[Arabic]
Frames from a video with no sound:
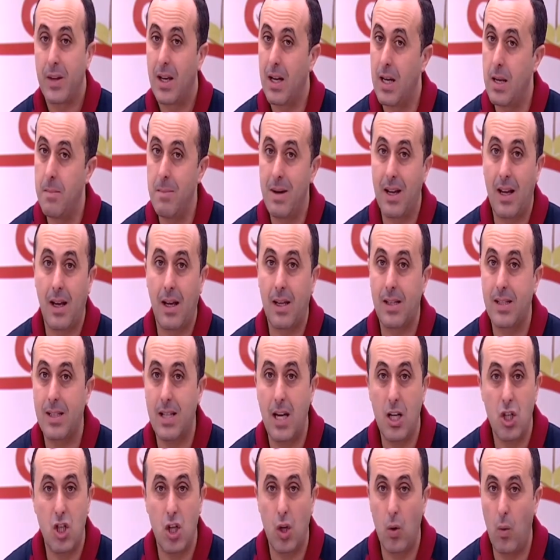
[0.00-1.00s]
اللي ما
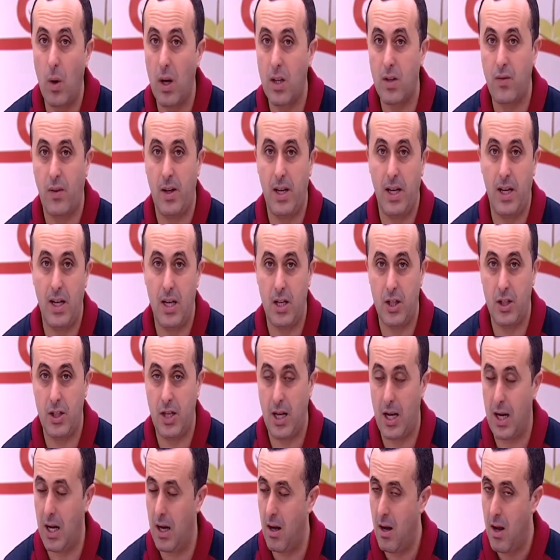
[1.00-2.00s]
خصهاش الوقت في العلاج
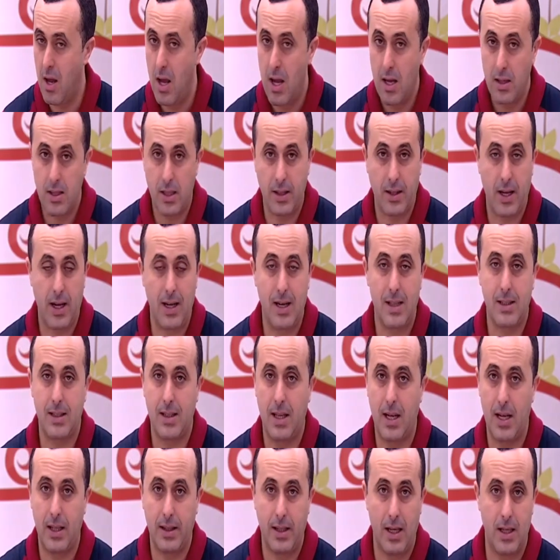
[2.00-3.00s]
ديالها تنهضر على
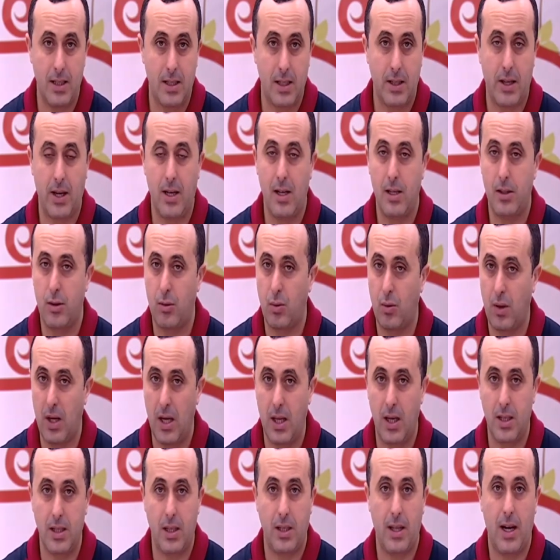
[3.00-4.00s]
السرطان تنهضر على
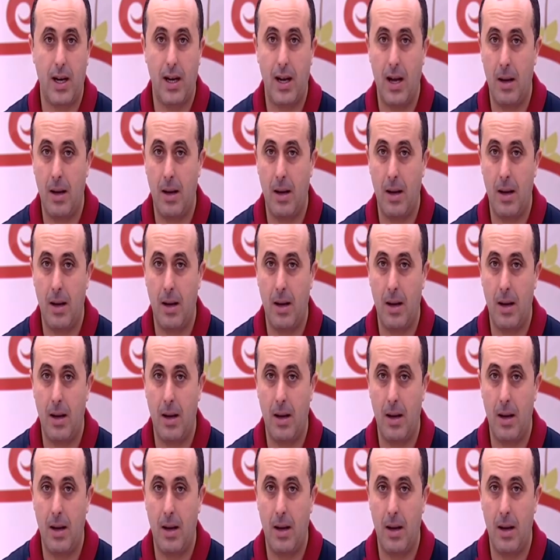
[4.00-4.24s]
السكري تنهضر على